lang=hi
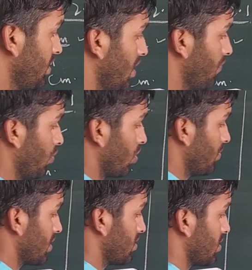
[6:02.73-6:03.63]
दिया है फोर
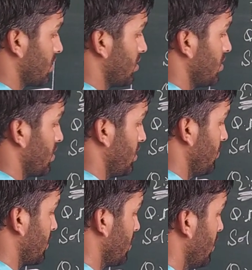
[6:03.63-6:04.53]
मीटर सिक्सटी थ्री
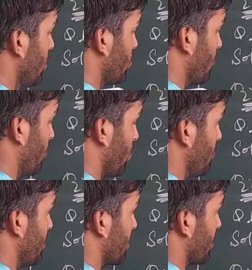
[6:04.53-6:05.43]
सेंटीमीटर तो
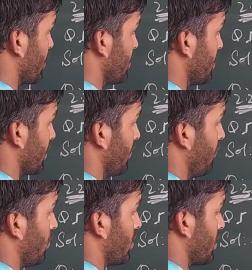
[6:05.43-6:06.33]
फोर मीटर का क्या आ जाएगा
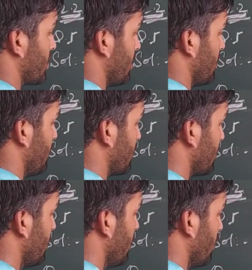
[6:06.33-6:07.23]
फोर हंड्रेड
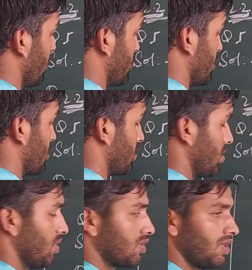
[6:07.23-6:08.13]
सेंटीमीटर और सिक्सटी
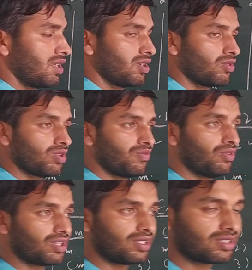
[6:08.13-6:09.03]
थ्री में इसमें ऐड करोगे तो
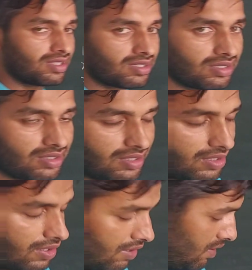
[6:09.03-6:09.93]
फोर हंड्रेड सिक्सटी थ्री
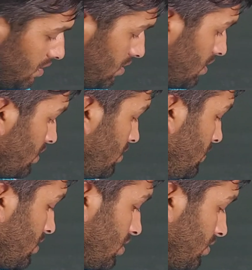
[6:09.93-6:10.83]

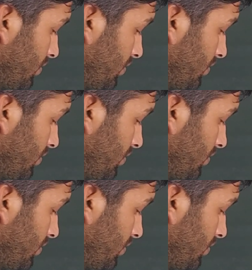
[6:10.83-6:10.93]
सेंटीमीटर